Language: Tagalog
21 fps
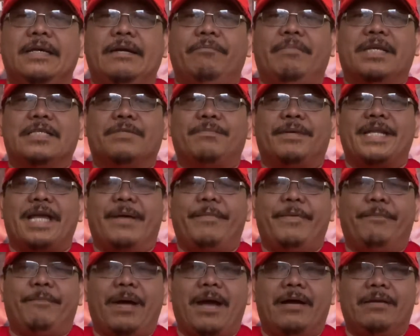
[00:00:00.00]
mas
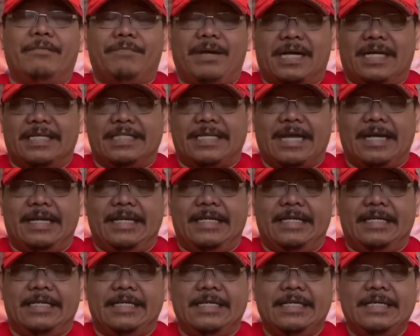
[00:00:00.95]
madami pang
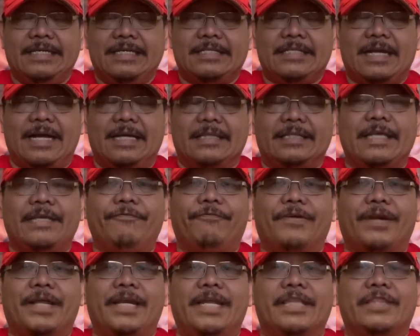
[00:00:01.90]
makasali sa ating
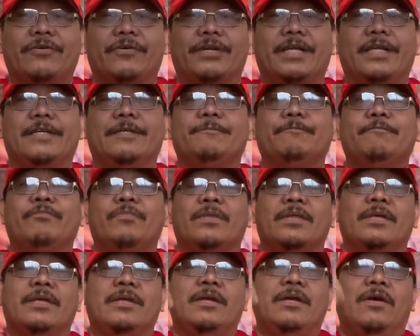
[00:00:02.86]
free lottery. Eh.
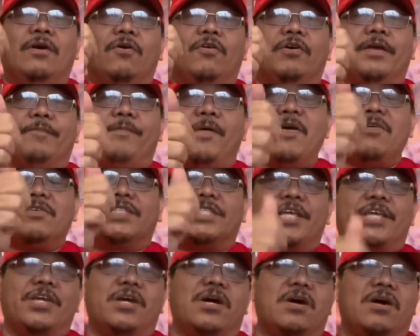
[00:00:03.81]
Okay po,
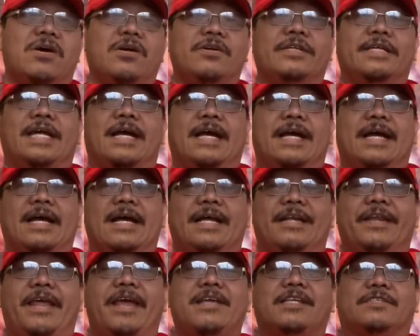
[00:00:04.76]
see you on uh,
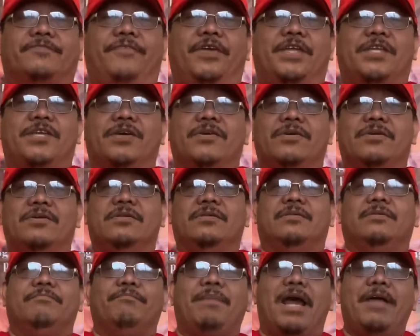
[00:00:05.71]
next
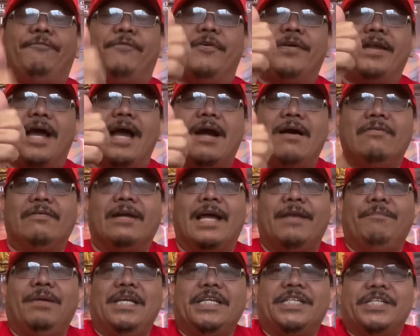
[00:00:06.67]
video. Bye for now.
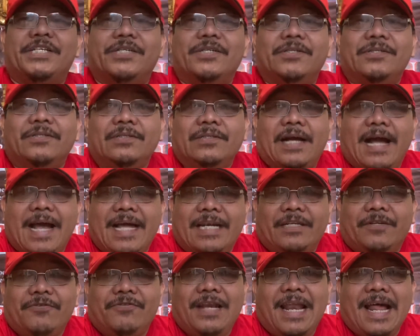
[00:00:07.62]
God bless you
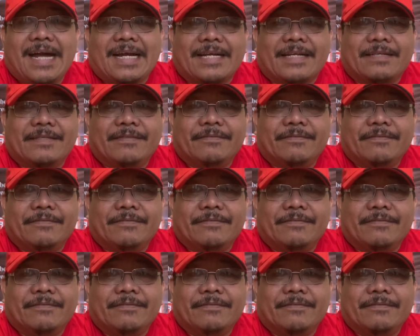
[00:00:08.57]
and good luck.